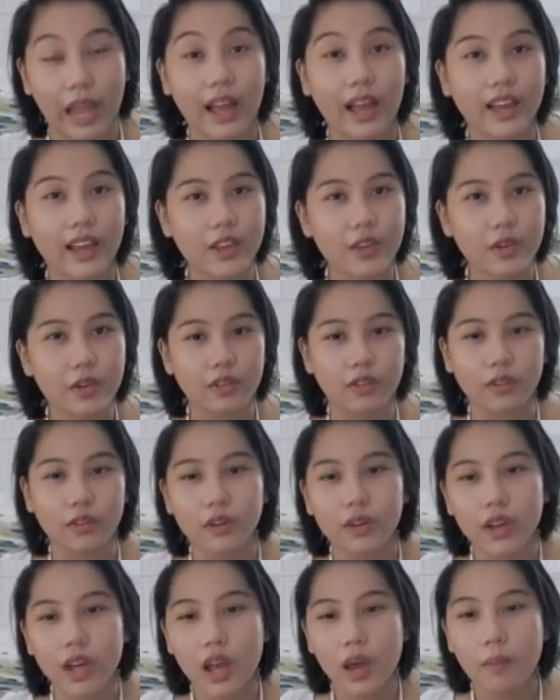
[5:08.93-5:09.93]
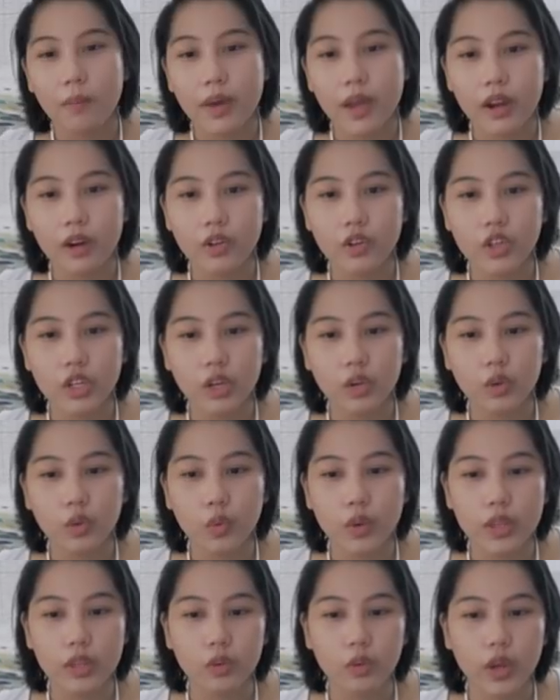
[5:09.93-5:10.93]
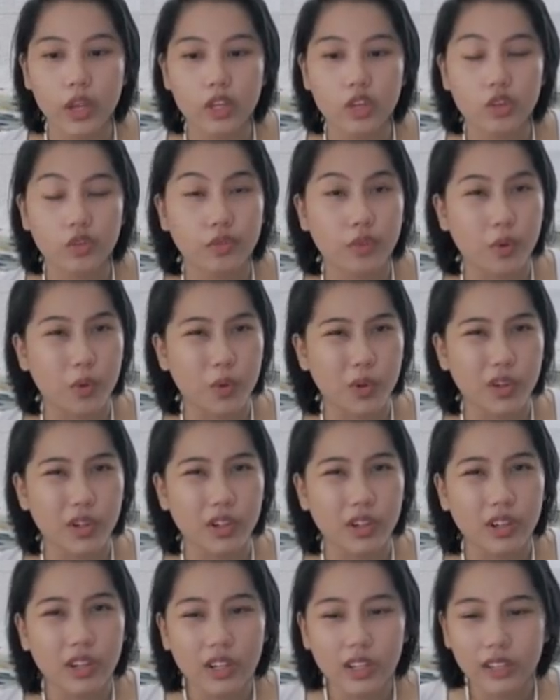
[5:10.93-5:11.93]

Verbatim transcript: Ayun, no? Meron siyang queen to h4.